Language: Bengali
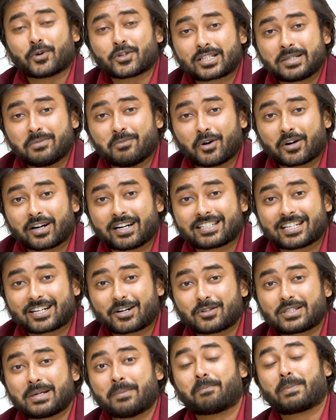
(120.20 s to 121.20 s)
পশ্চিমবঙ্গের যেটা
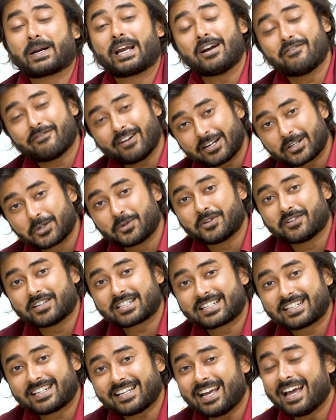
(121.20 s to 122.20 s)
হচ্ছে ব্রেনওয়্যার
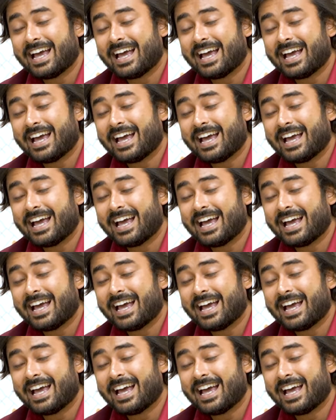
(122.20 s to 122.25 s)
ইউনিভার্সিটি